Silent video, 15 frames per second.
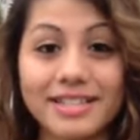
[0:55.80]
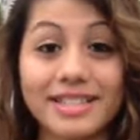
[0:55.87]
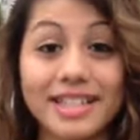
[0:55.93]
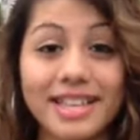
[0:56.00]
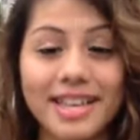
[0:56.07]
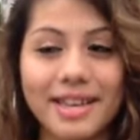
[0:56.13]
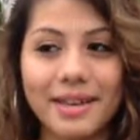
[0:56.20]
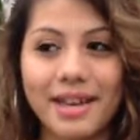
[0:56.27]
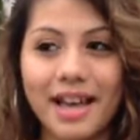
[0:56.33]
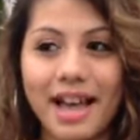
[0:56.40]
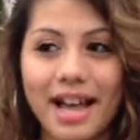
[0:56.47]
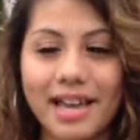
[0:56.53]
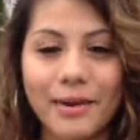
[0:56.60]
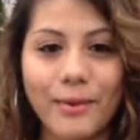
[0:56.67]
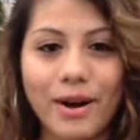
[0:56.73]
Sí,
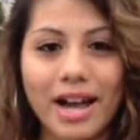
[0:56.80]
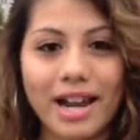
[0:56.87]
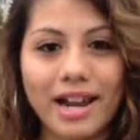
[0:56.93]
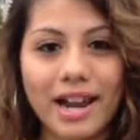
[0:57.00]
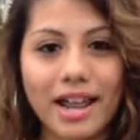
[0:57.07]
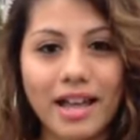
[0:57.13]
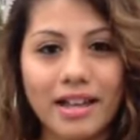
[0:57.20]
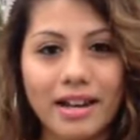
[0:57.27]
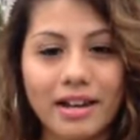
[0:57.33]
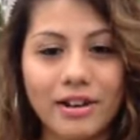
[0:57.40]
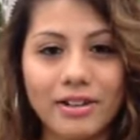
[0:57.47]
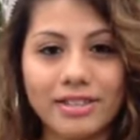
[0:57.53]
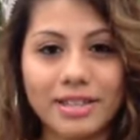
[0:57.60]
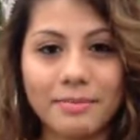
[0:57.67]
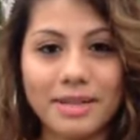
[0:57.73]
igual
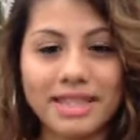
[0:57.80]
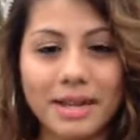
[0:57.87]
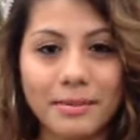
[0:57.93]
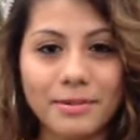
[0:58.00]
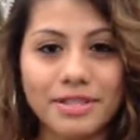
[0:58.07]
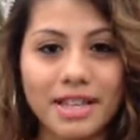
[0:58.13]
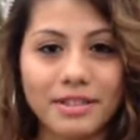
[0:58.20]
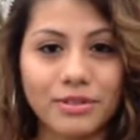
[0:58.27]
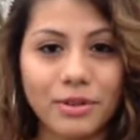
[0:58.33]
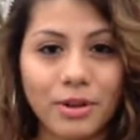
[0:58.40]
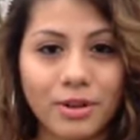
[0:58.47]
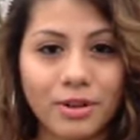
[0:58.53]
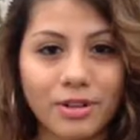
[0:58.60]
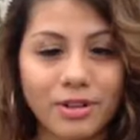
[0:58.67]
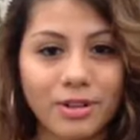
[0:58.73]
los invitamos a
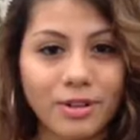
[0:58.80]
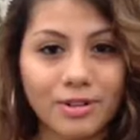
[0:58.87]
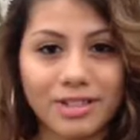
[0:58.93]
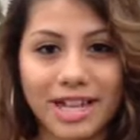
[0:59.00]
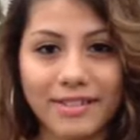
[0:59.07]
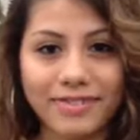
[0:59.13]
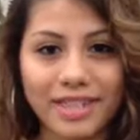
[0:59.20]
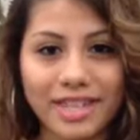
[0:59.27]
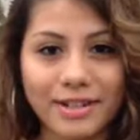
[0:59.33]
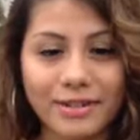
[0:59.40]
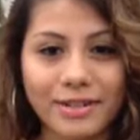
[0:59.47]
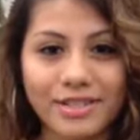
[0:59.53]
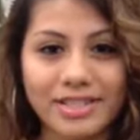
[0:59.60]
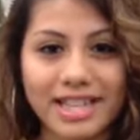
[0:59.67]
todos los latinos,